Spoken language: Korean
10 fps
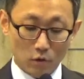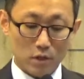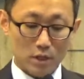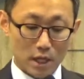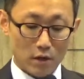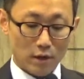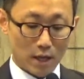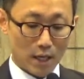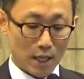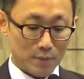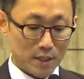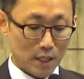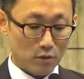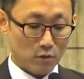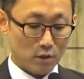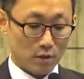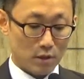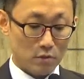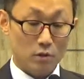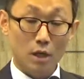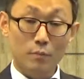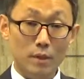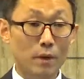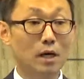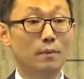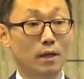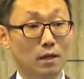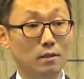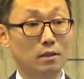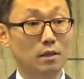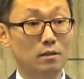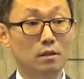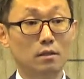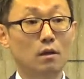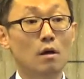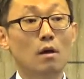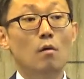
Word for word: 어찌하여 내가 감사하는 것에 대해서 내가 비방을 받겠느냐. 즉